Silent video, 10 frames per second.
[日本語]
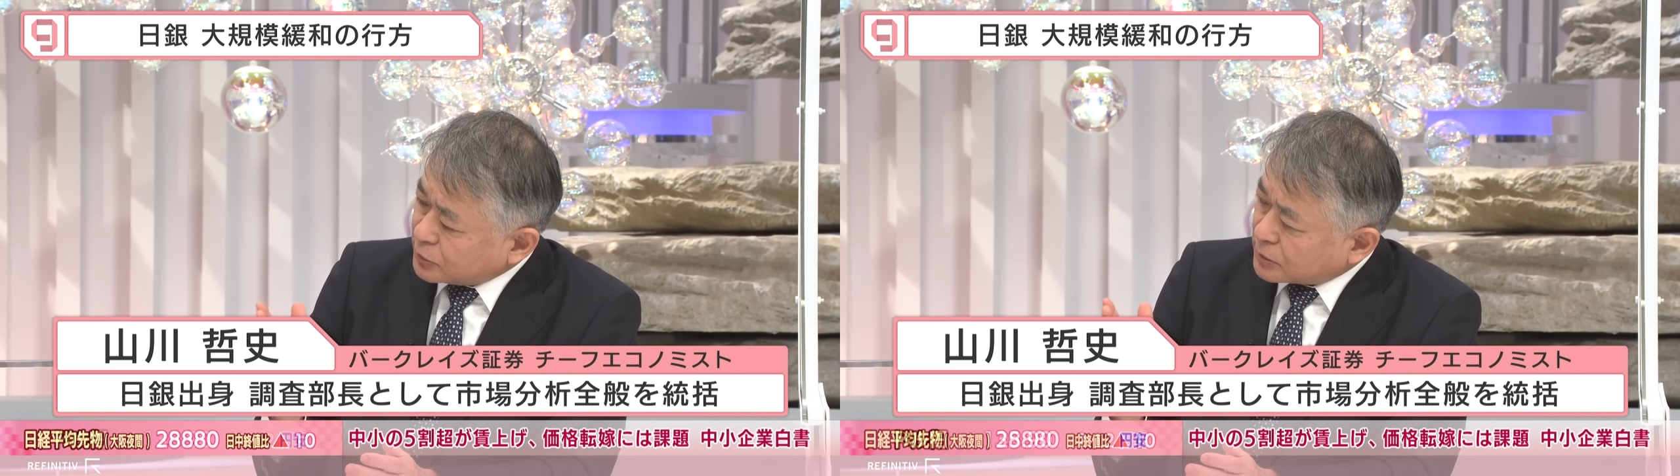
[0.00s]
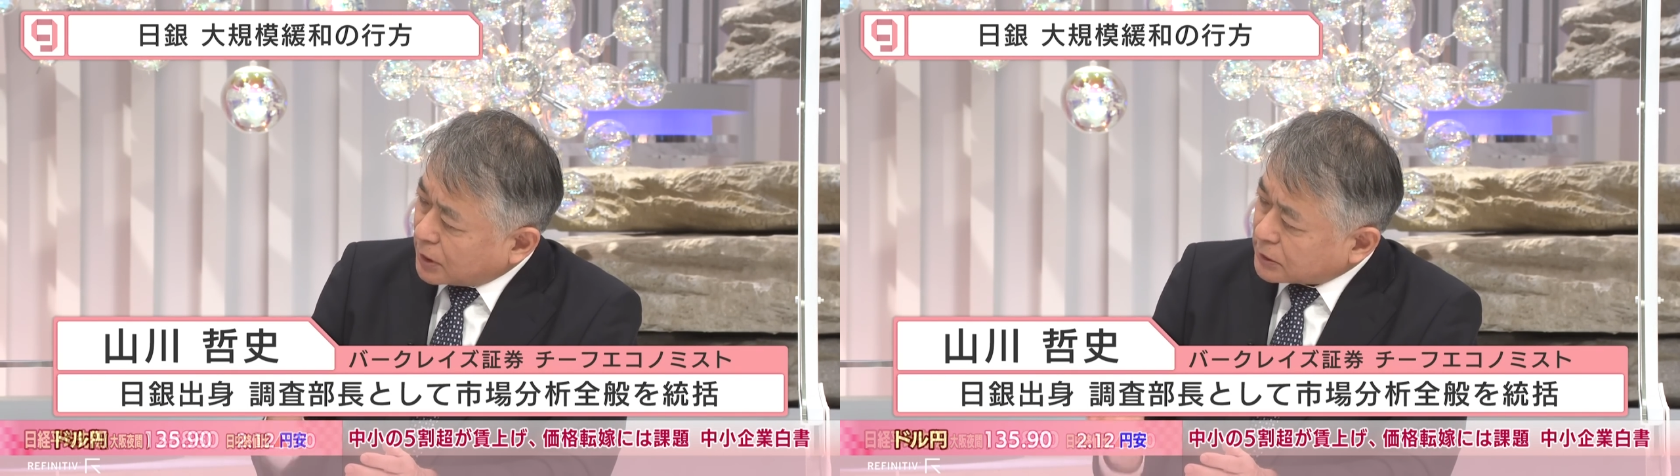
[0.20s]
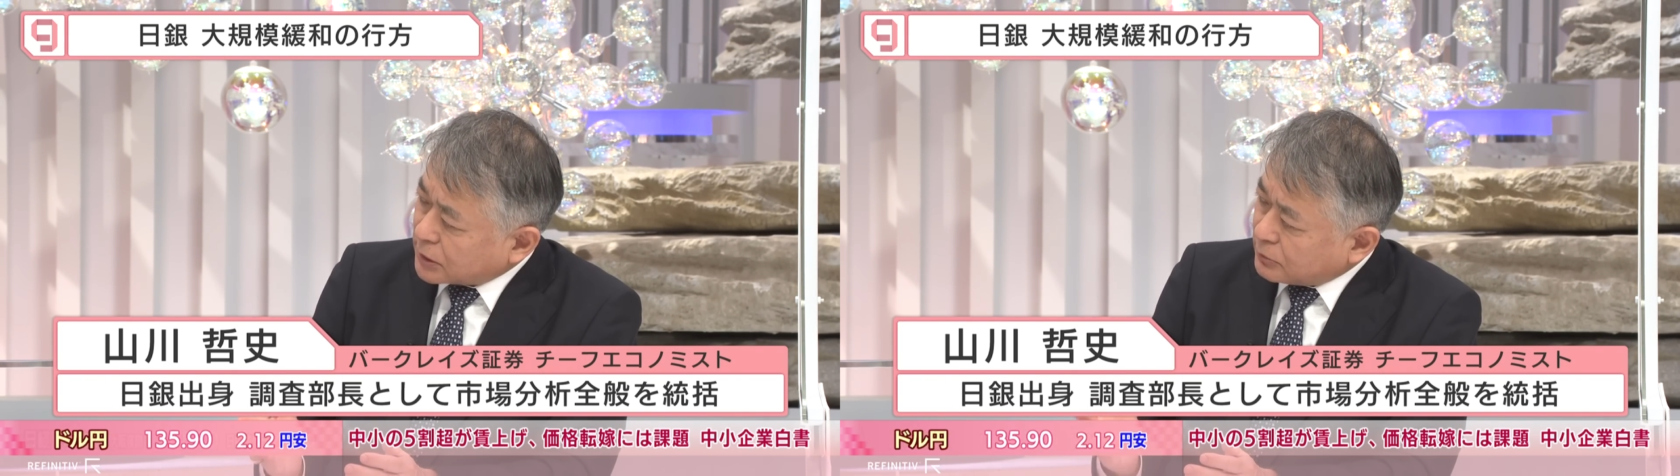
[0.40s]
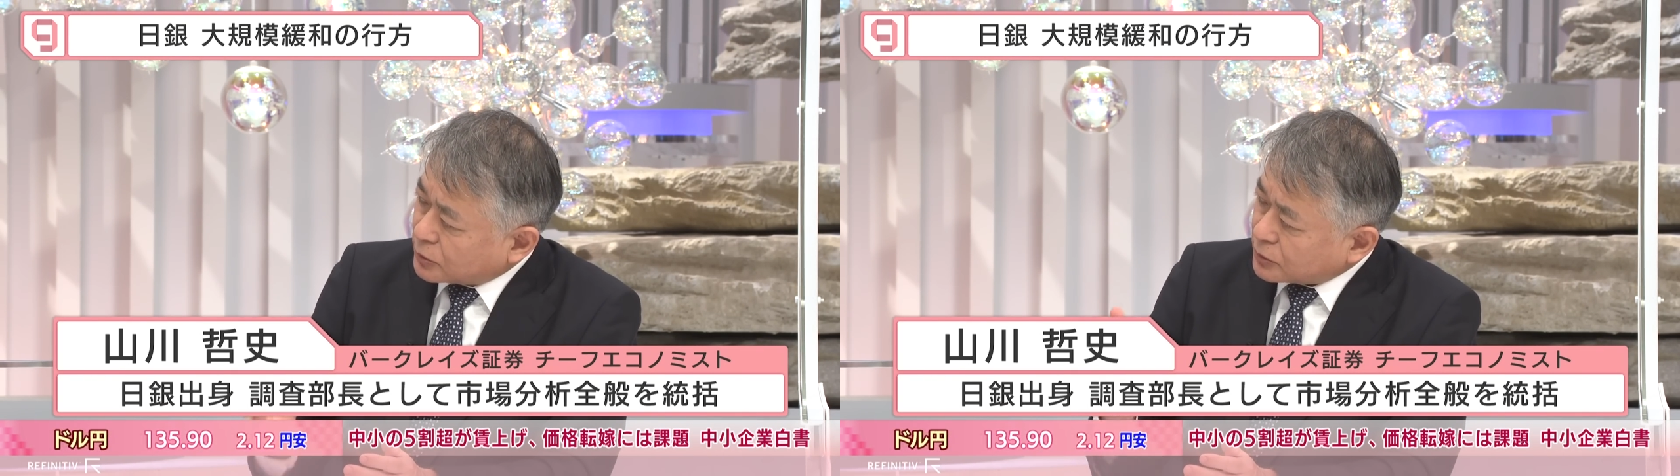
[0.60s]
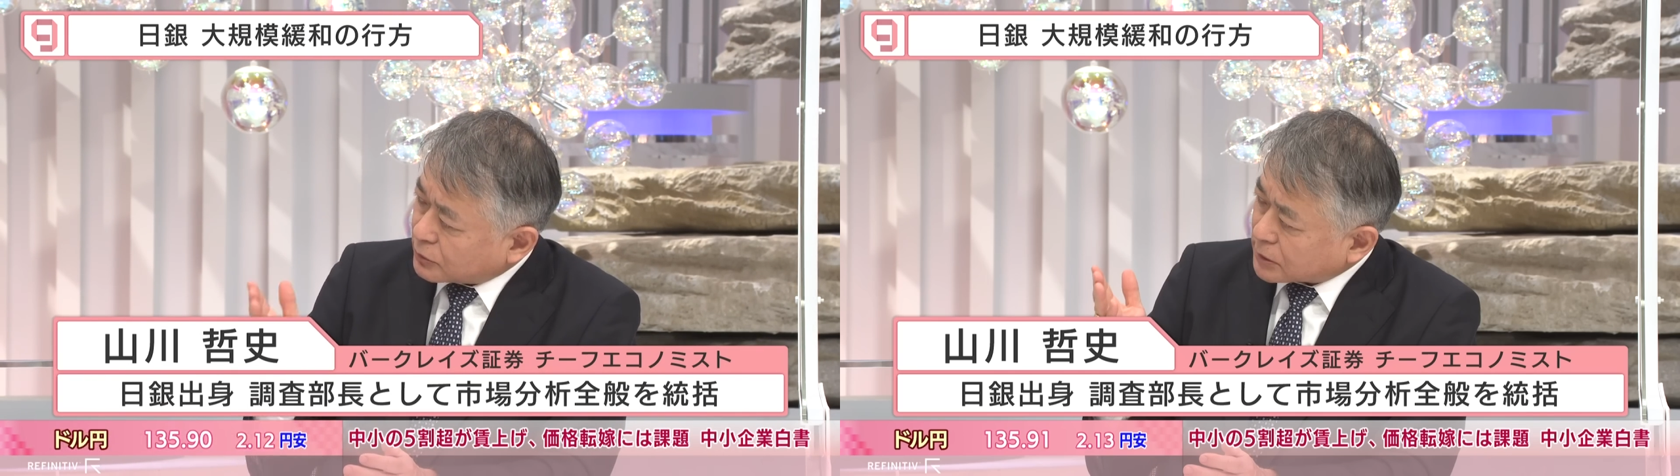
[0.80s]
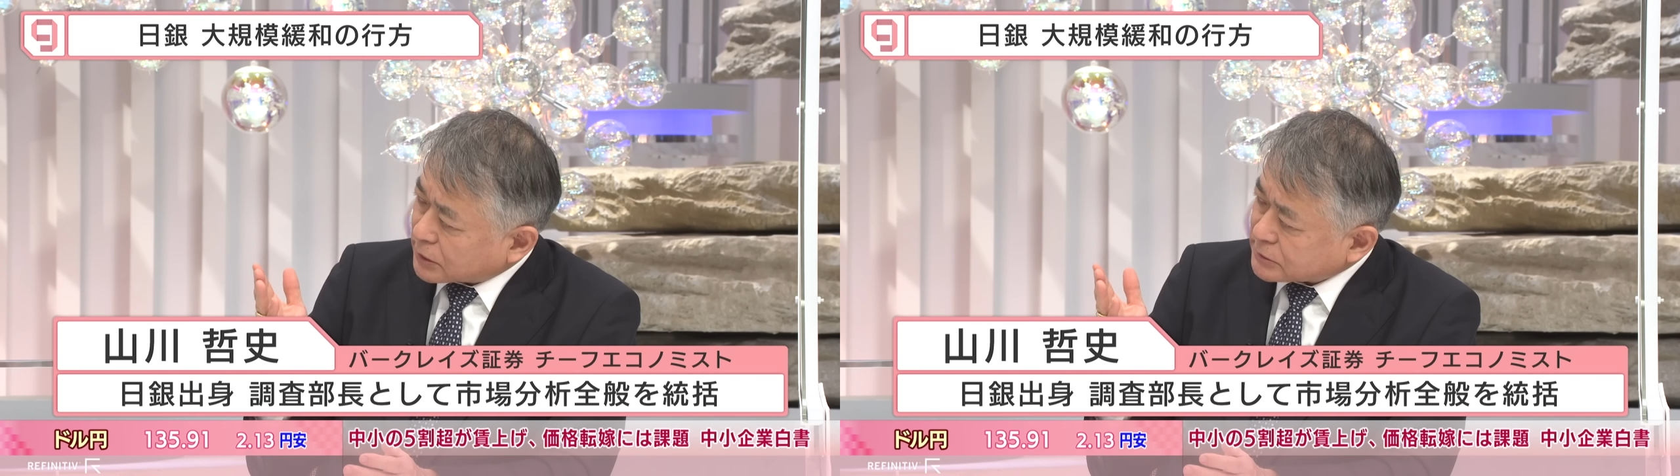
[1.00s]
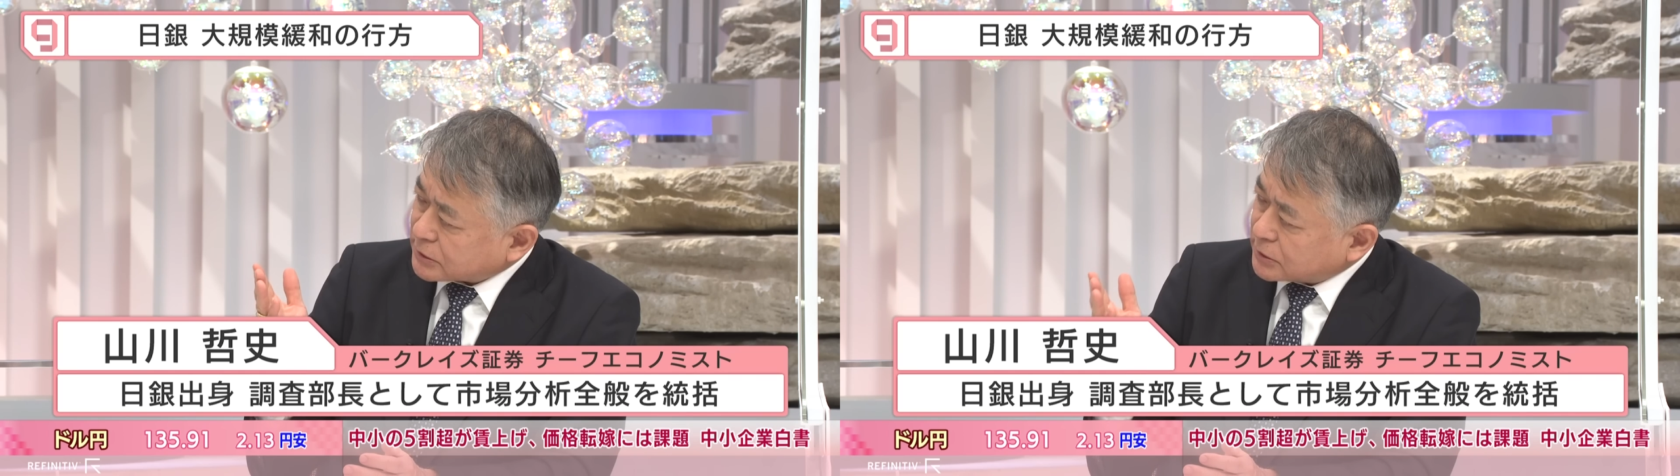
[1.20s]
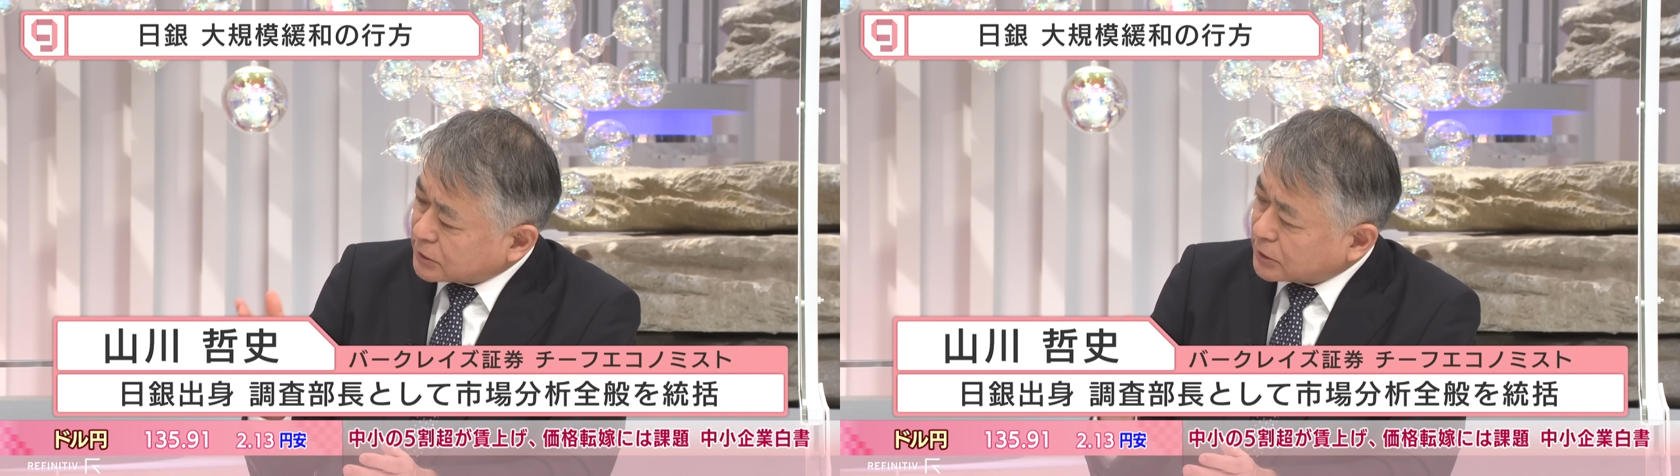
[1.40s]
物価安定目標が達
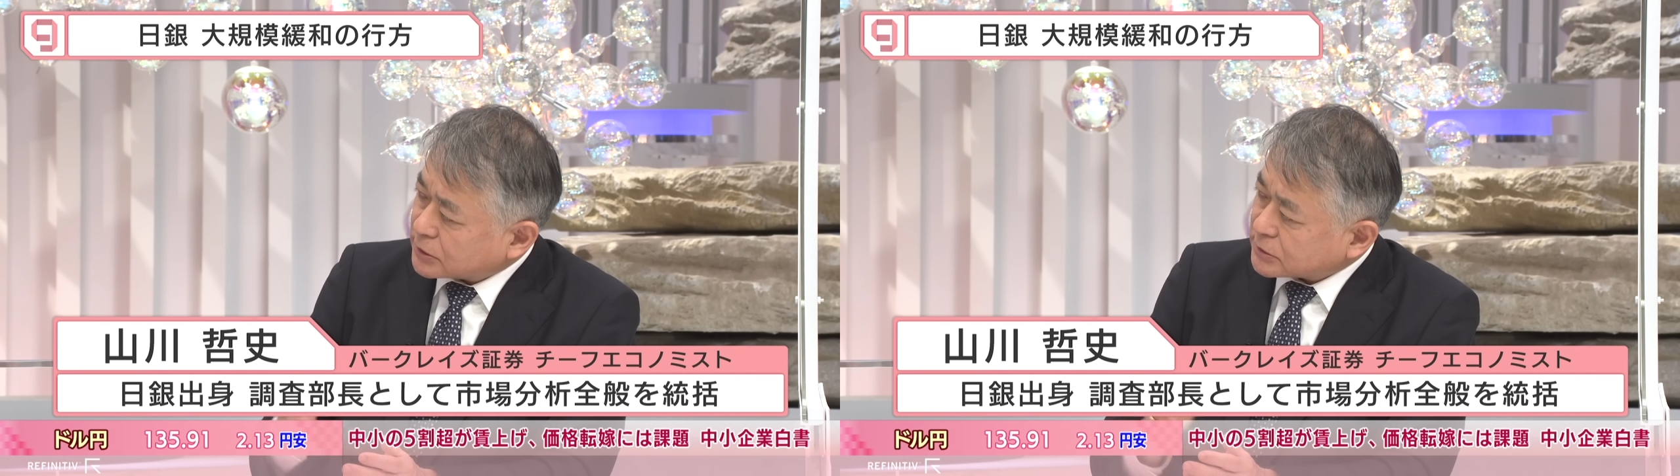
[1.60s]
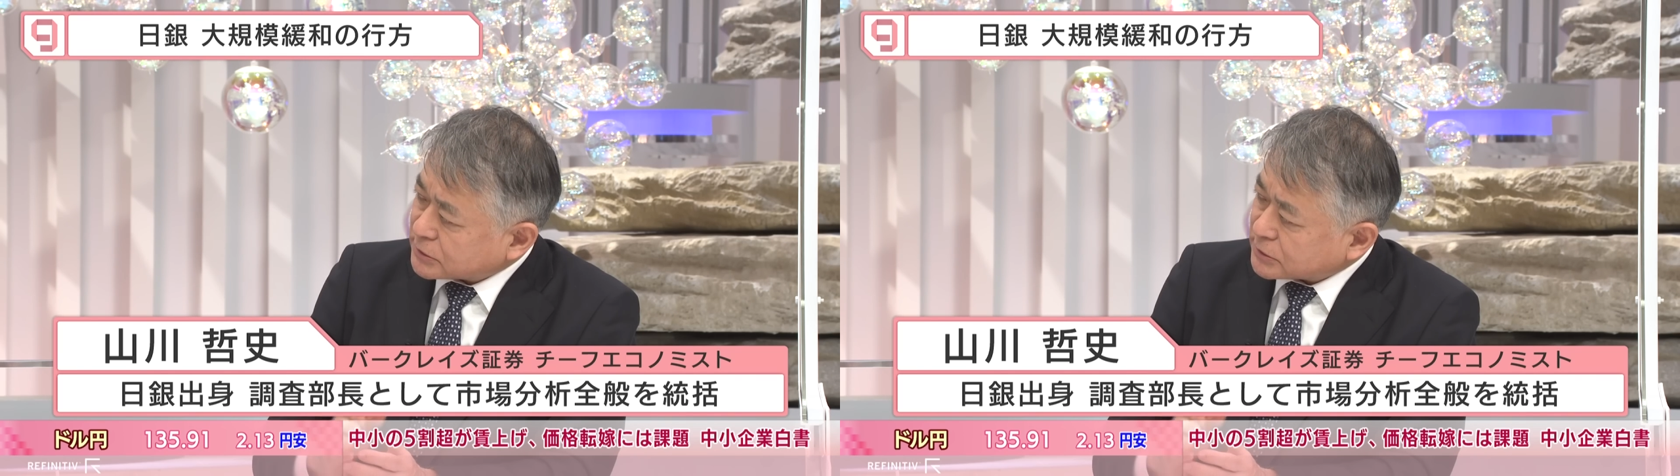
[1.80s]
成できないで